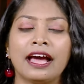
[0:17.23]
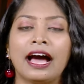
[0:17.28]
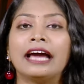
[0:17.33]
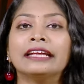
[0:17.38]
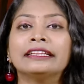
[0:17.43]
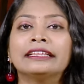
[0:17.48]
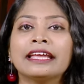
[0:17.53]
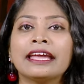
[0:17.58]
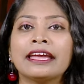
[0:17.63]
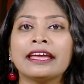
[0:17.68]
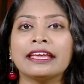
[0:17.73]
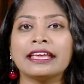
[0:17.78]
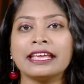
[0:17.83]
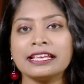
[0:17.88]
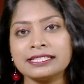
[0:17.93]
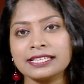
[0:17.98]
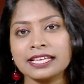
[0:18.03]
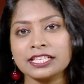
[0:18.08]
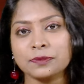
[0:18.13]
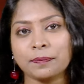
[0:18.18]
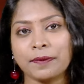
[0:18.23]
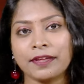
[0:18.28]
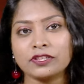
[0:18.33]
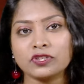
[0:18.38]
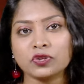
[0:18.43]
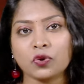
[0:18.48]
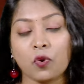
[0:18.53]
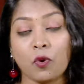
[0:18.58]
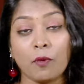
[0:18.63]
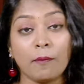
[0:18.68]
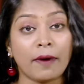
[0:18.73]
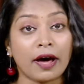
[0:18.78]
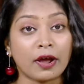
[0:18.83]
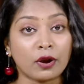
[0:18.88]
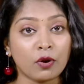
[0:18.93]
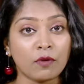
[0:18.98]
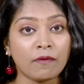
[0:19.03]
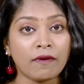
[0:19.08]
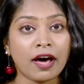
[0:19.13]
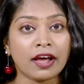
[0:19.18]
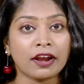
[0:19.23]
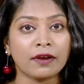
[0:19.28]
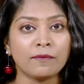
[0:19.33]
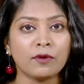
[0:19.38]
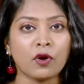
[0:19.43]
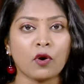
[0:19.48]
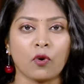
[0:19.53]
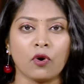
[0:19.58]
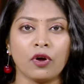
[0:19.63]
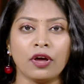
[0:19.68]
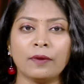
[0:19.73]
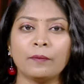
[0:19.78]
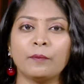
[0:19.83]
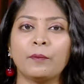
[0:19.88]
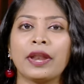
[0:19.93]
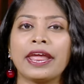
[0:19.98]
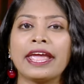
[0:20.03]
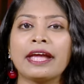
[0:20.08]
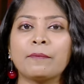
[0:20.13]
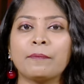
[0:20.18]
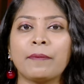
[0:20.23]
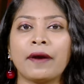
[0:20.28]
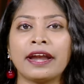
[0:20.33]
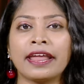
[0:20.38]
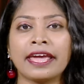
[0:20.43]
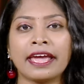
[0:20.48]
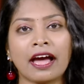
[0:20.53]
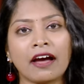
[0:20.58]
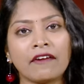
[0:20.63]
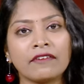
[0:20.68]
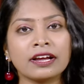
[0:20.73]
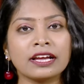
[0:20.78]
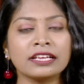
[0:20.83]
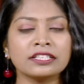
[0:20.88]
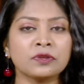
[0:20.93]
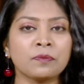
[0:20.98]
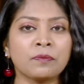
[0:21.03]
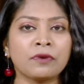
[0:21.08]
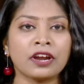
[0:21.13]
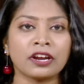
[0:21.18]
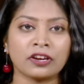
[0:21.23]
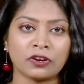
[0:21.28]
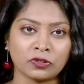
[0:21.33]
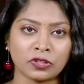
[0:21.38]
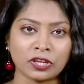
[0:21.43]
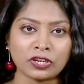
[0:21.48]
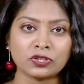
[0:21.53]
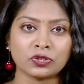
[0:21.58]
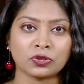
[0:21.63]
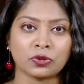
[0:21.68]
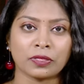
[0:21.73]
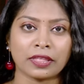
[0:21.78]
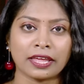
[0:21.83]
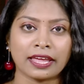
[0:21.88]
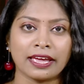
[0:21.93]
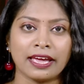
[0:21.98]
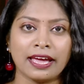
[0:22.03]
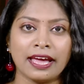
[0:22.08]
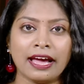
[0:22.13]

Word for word: అయితే ఈ సస్పెన్స్ కు మరో వారంలో బ్రేక్ పడే అవకాశం ఉన్నట్లు తెలుస్తుంది